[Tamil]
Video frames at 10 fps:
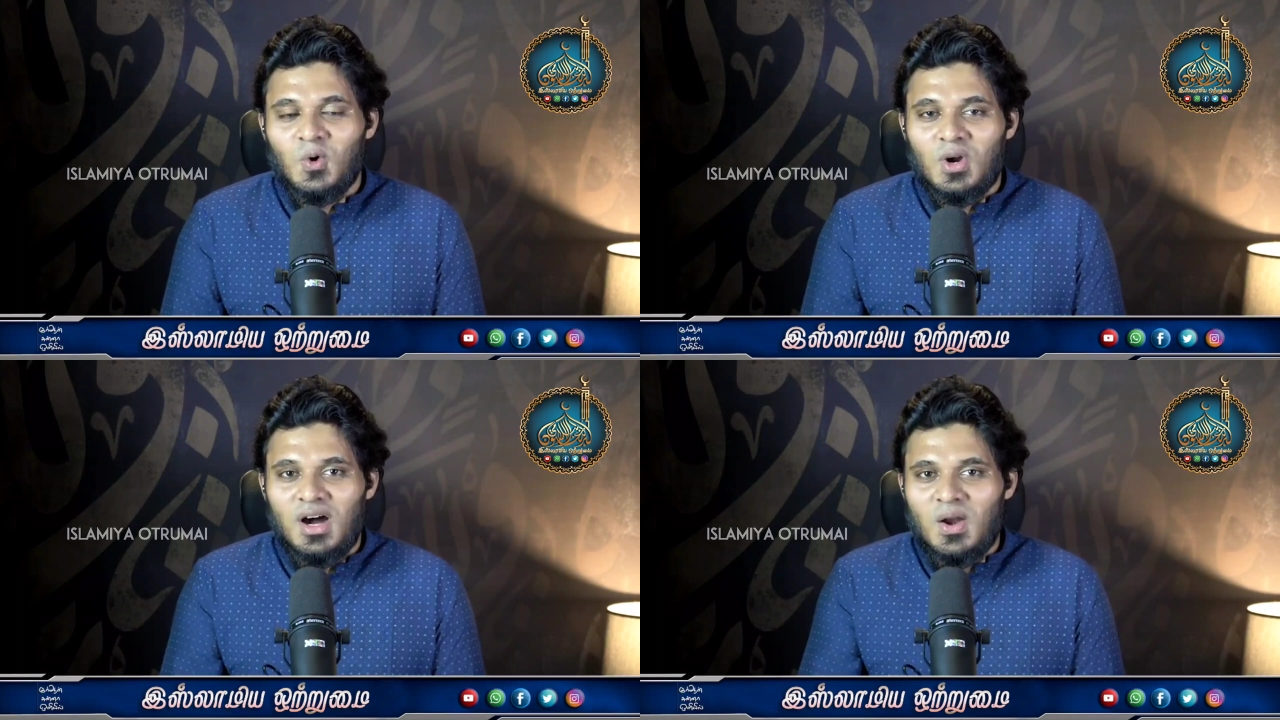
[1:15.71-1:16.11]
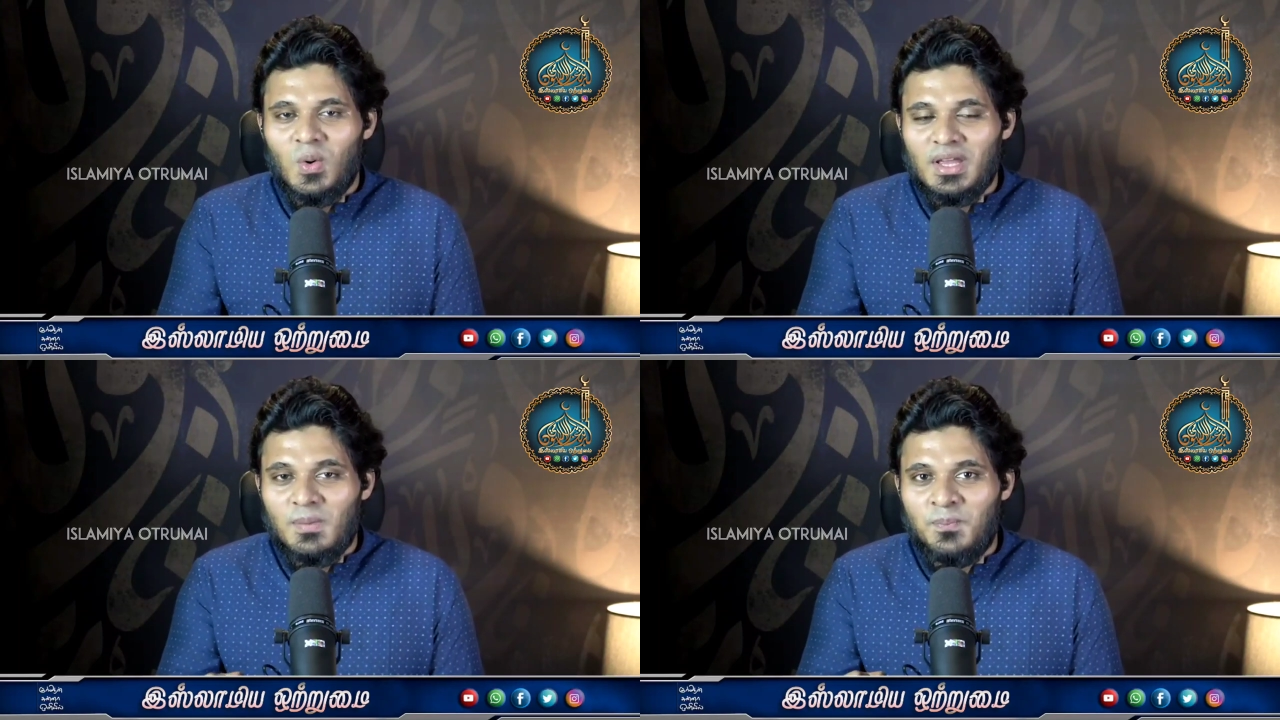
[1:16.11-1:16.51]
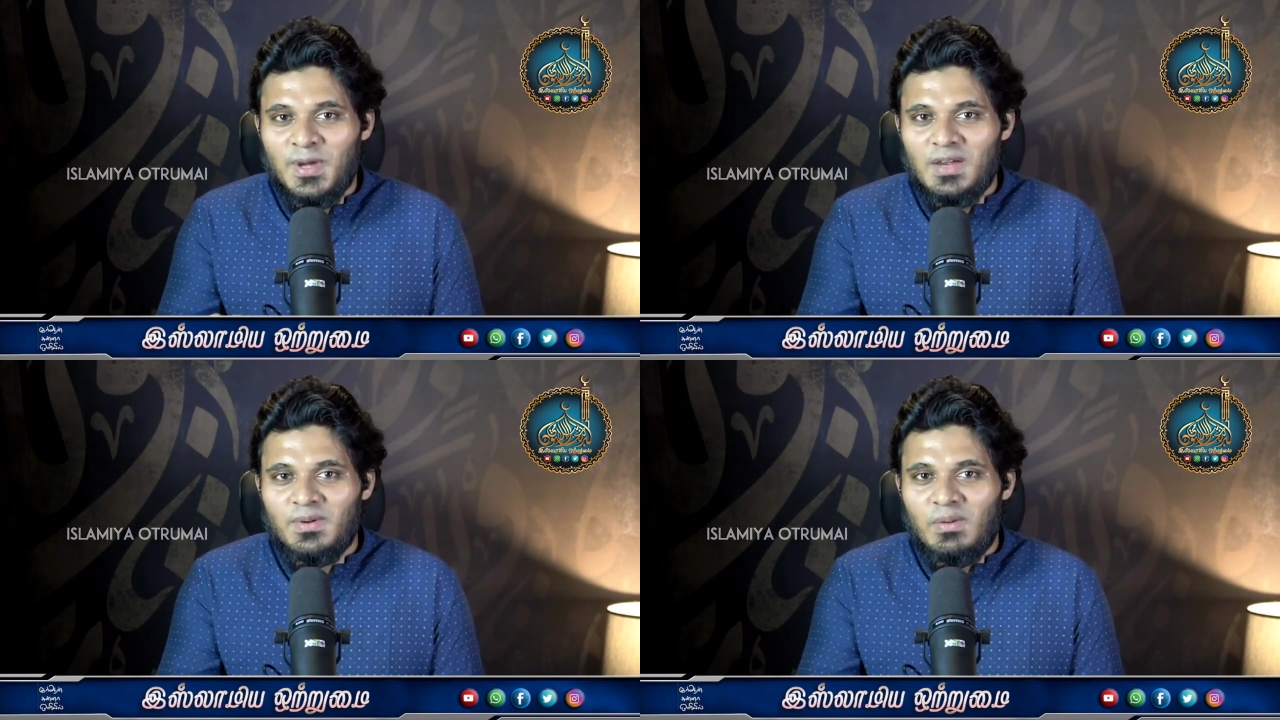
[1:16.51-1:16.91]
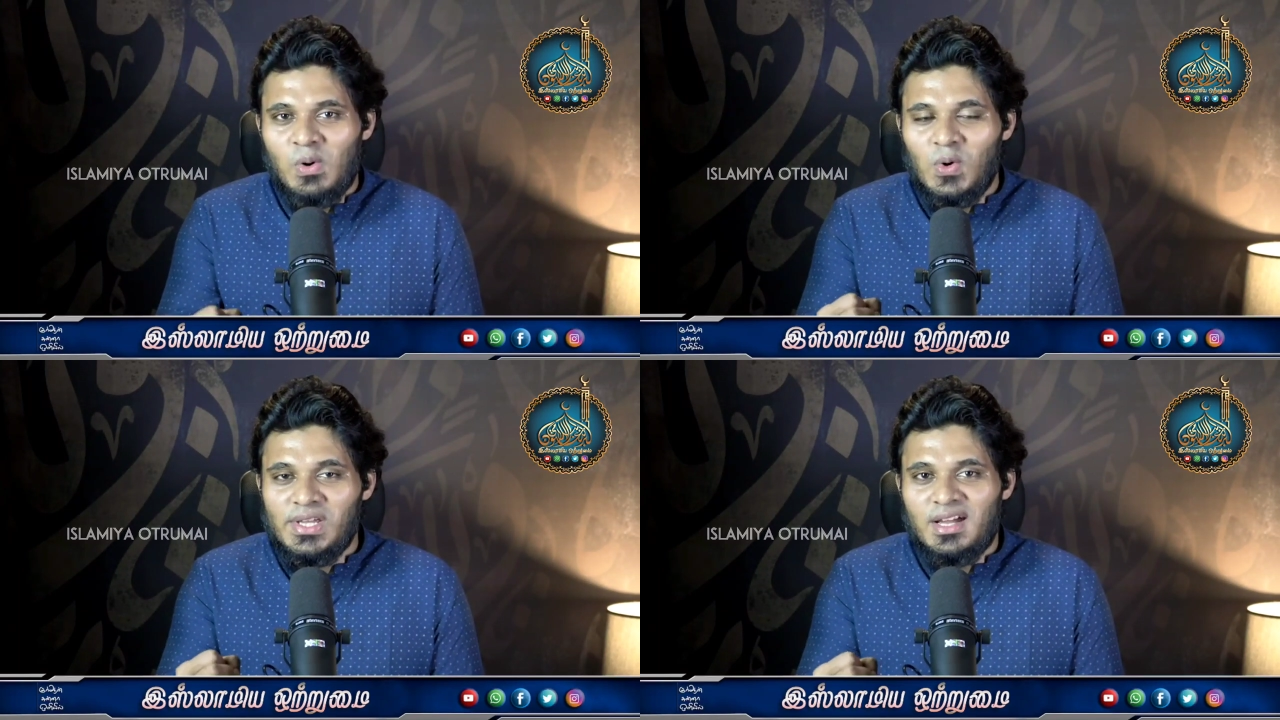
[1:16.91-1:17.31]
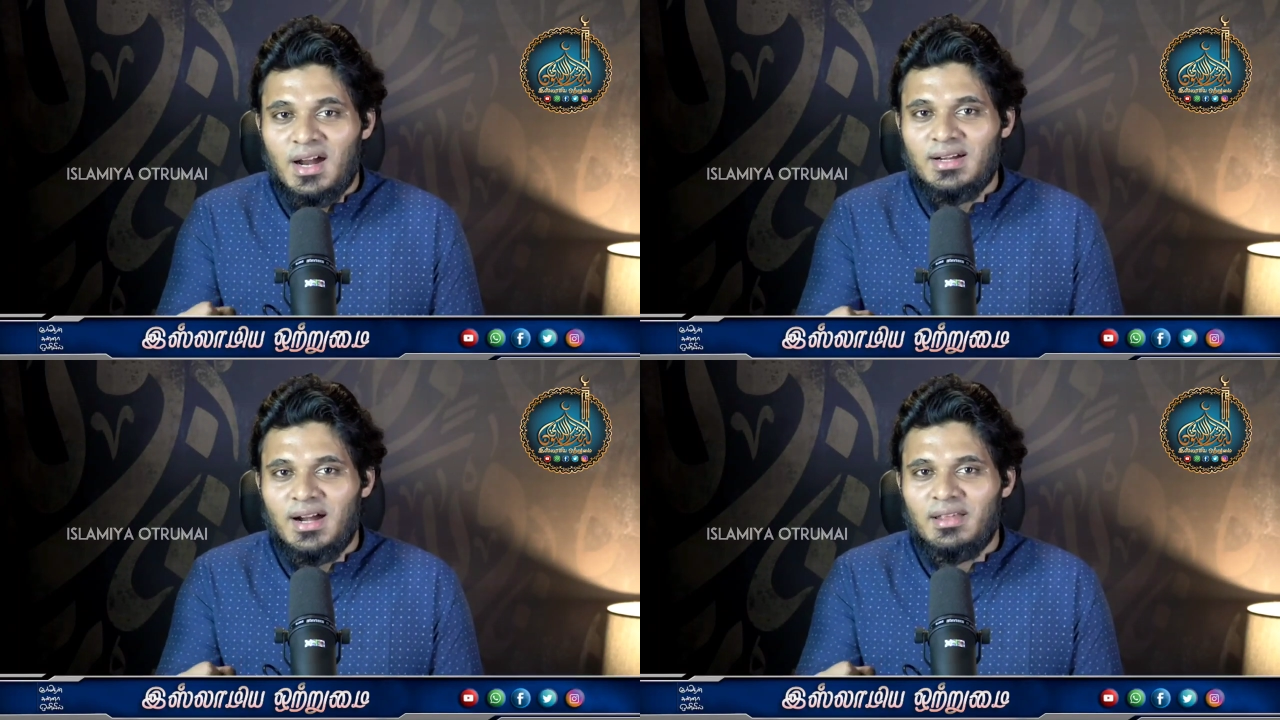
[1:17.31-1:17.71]
குரானுடைய பிரிவு அவர்களுடைய
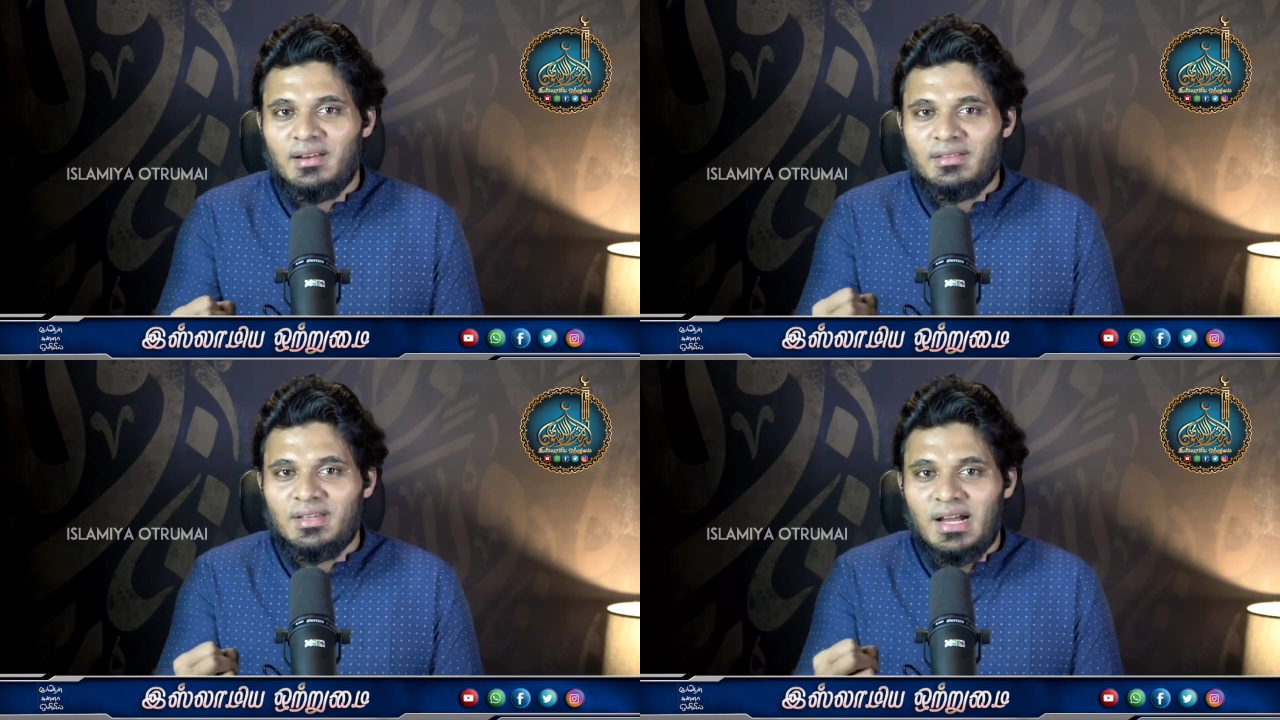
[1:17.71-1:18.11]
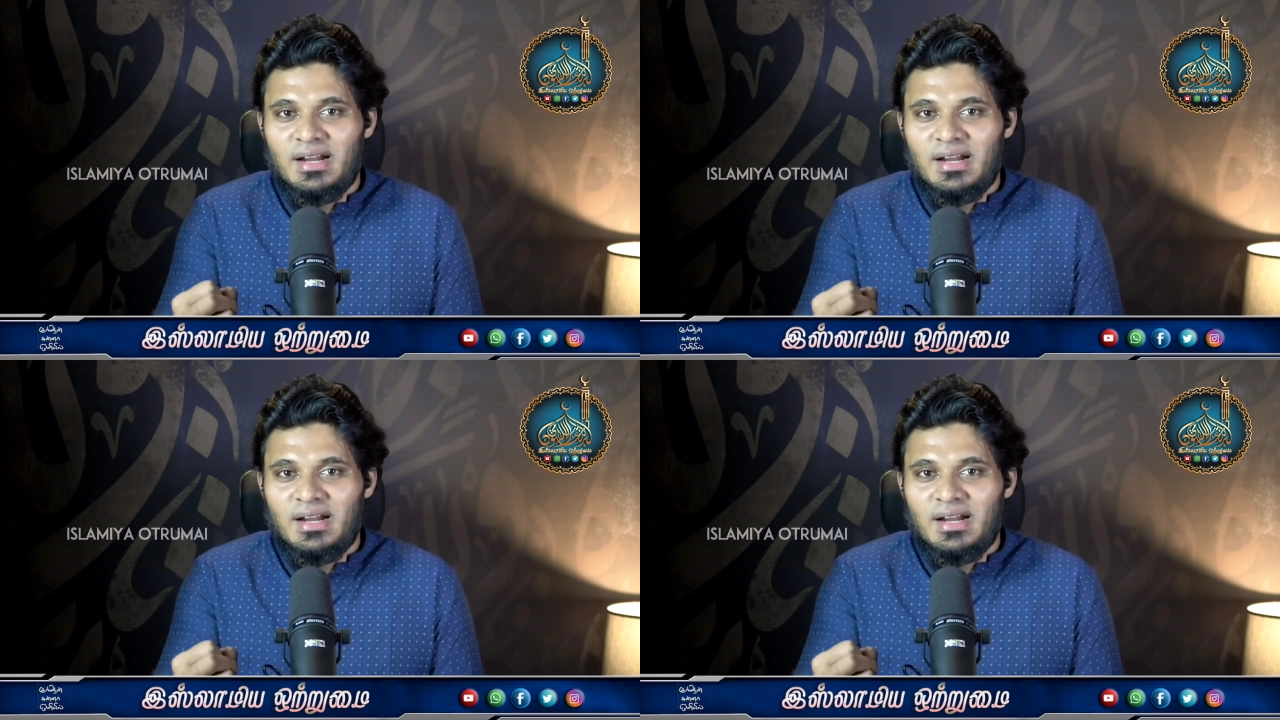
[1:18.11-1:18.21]
கண்களில் இருந்து